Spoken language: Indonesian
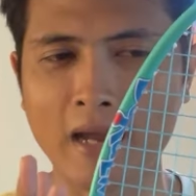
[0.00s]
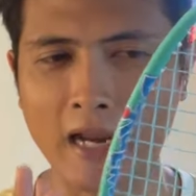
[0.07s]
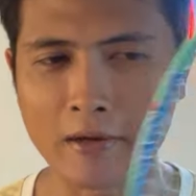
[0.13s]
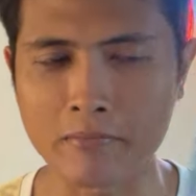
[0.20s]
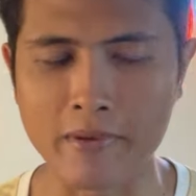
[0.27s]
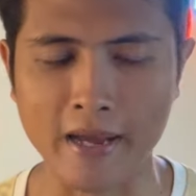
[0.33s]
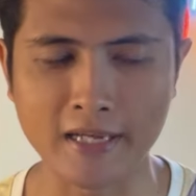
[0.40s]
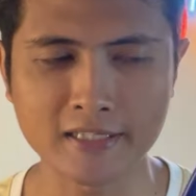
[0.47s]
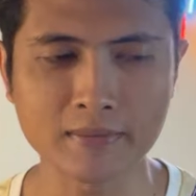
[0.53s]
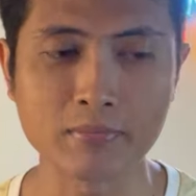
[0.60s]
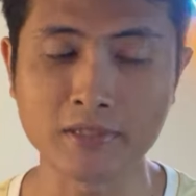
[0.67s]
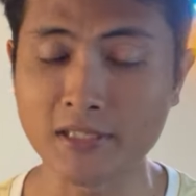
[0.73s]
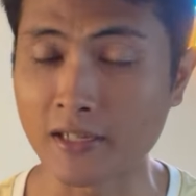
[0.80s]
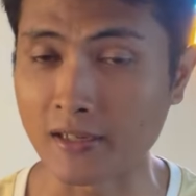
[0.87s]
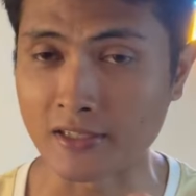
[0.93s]
LBS,
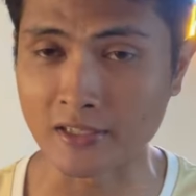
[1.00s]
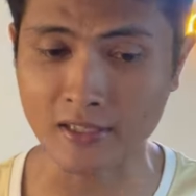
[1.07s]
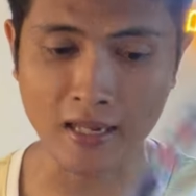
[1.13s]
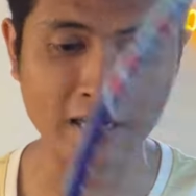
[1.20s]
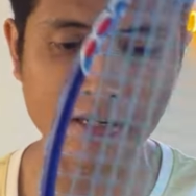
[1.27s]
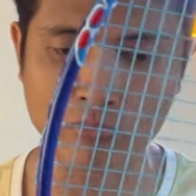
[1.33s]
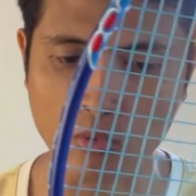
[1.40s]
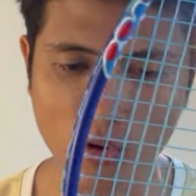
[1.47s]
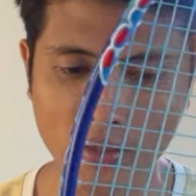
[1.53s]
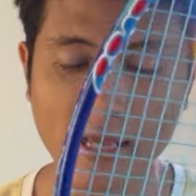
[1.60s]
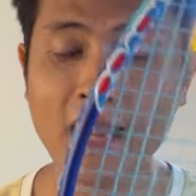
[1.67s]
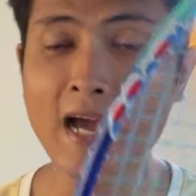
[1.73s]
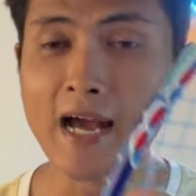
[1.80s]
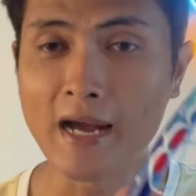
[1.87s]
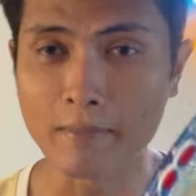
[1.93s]
mesin digital dibuat
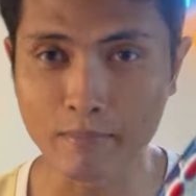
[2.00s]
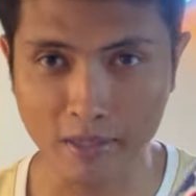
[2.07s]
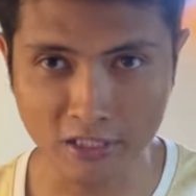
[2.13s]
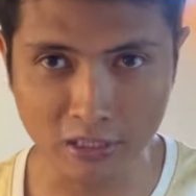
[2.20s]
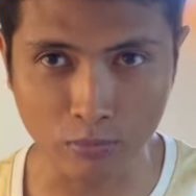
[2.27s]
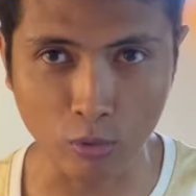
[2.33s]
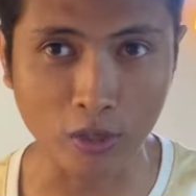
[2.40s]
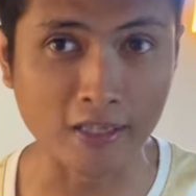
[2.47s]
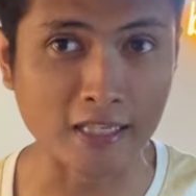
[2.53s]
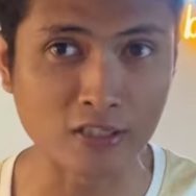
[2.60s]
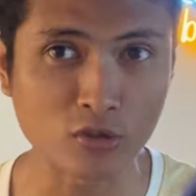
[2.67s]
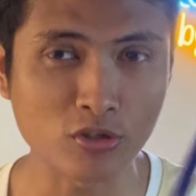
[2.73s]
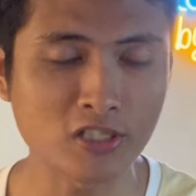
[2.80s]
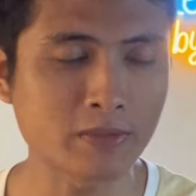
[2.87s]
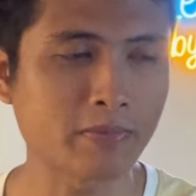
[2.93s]
4 simbol. Hitting
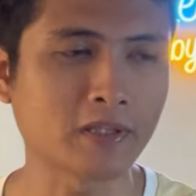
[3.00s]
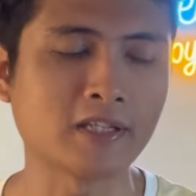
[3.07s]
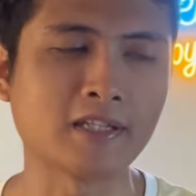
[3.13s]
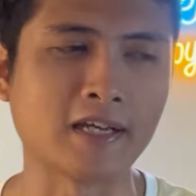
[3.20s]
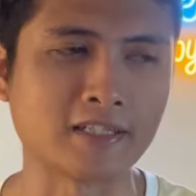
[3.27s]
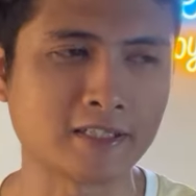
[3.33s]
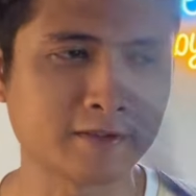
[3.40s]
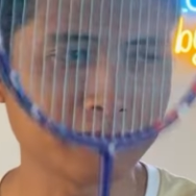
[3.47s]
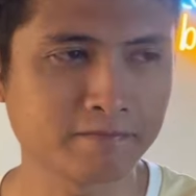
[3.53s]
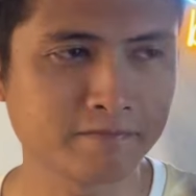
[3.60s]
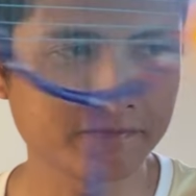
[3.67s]
soundnya seperti ini guys.